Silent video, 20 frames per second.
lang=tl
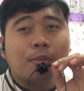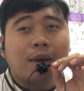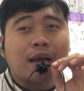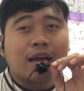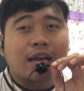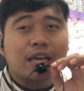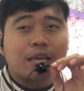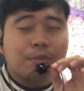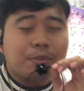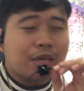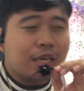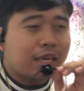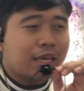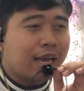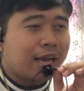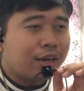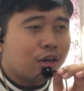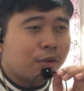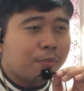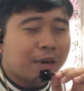mga
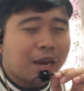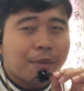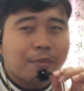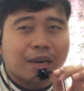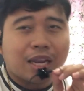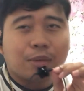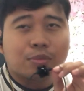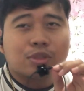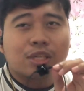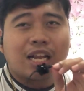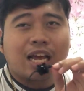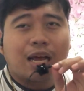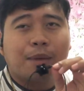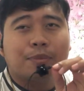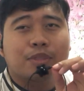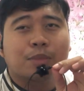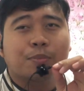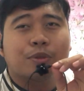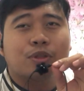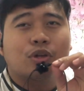kaibigan. No? Maraming maraming
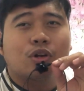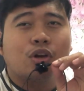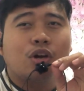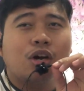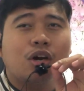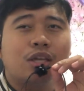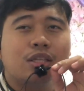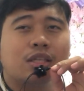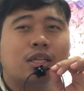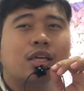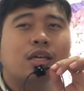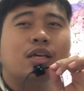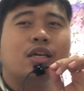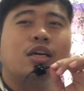salamat sa panonood.